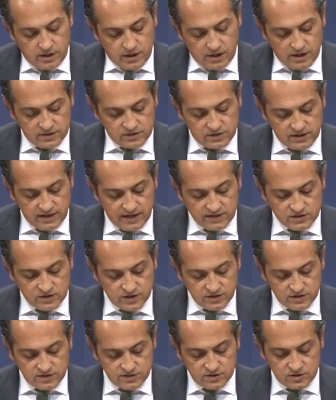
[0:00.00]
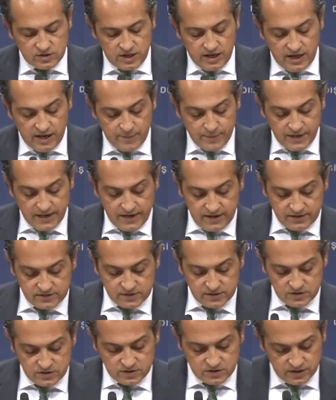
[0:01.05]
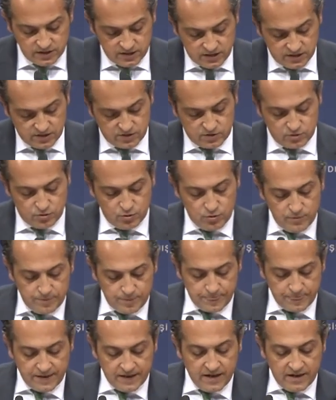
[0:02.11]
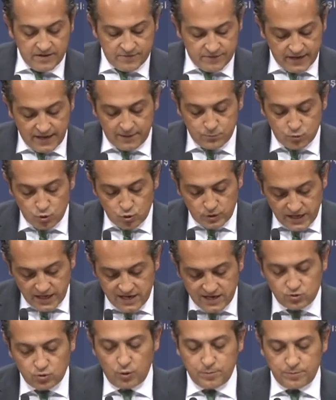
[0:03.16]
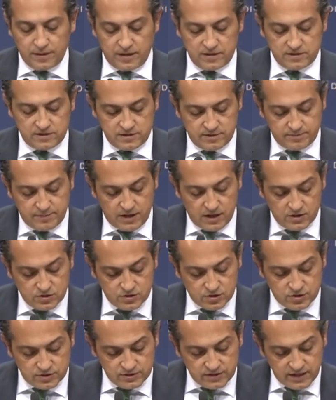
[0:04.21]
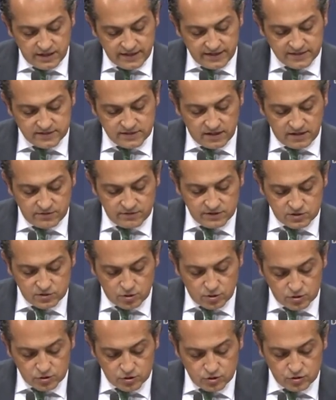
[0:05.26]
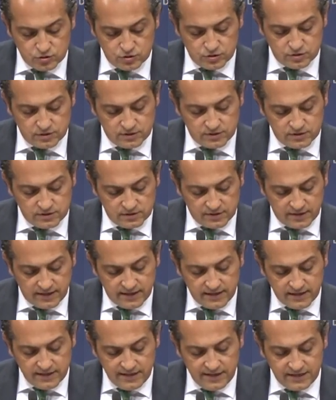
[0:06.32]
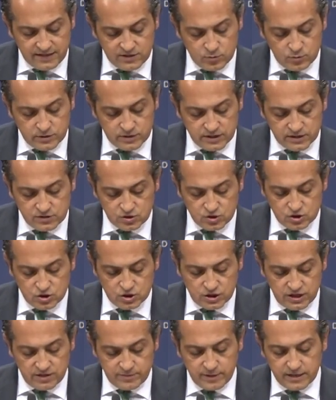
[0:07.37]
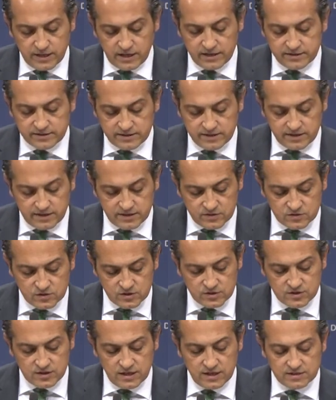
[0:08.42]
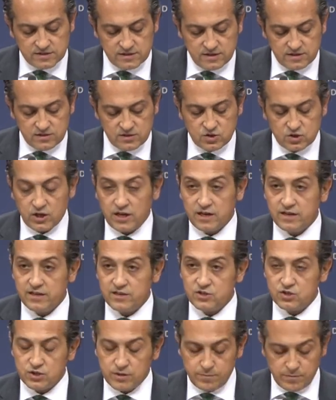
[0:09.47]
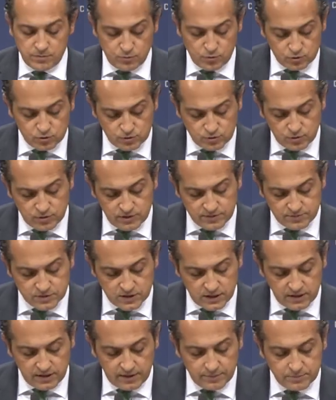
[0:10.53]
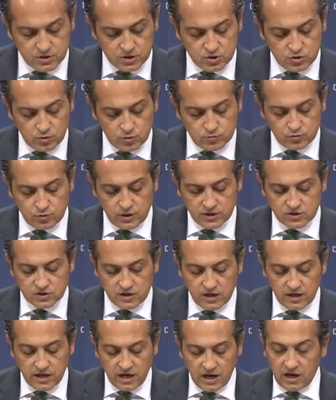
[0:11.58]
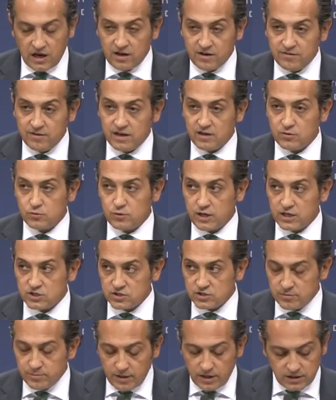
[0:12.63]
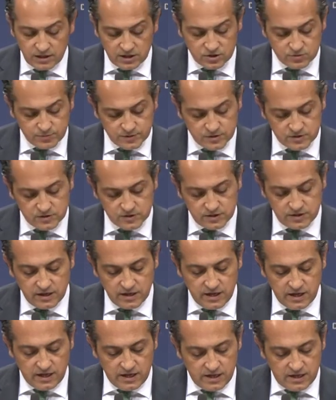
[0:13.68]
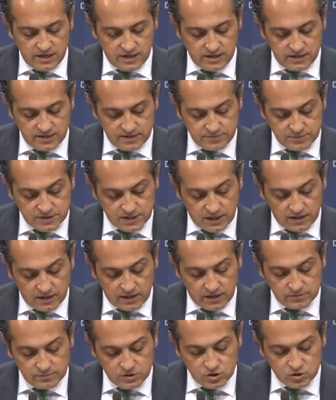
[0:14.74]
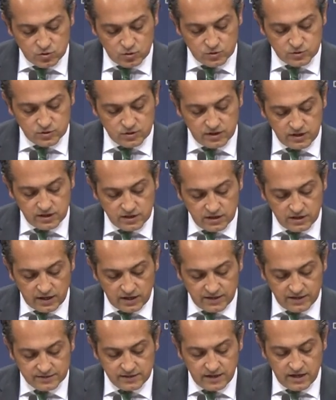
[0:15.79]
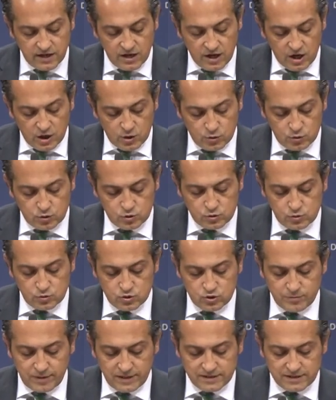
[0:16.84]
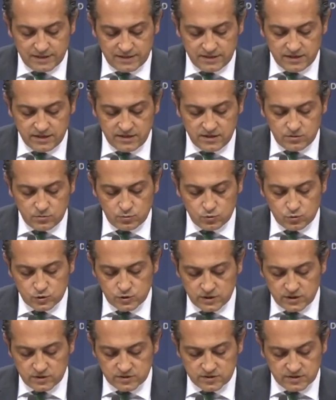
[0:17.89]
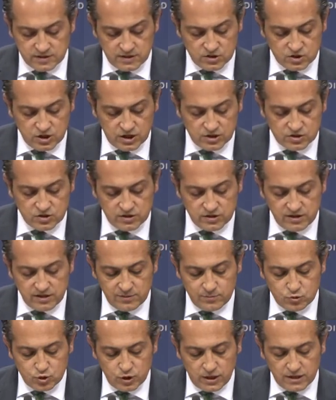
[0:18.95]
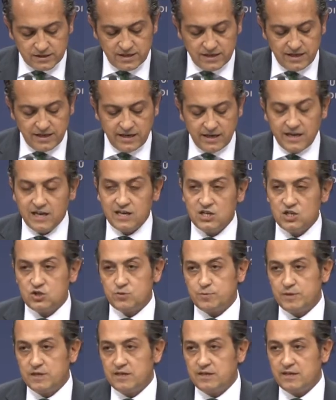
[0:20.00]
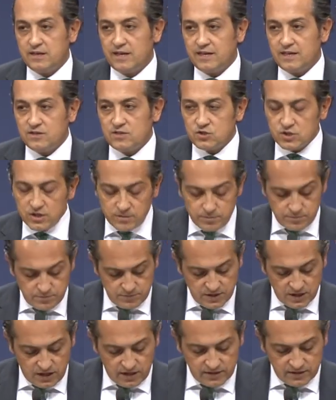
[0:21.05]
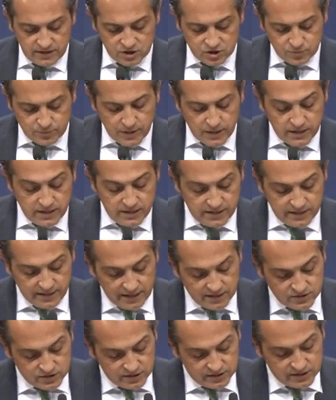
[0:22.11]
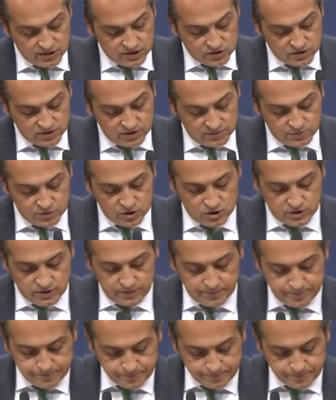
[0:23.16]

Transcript: Hatırlarsanız hemen ertesi günü veya bu ilk toplantı marjında El Salvador'la iki ülke Dışişleri Bakanlıkları arasında siyasi istişareli ilişkin bir protokol imzalanmış. Honduras'la hava ulaştırma anlaşması e, imzalanmış. Costa Rica da uyuşturucu maddelerin uluslararası kaçakçılığıyla mücadele işbirliğine ilişkin bir anlaşma gerçekleştirilmişti.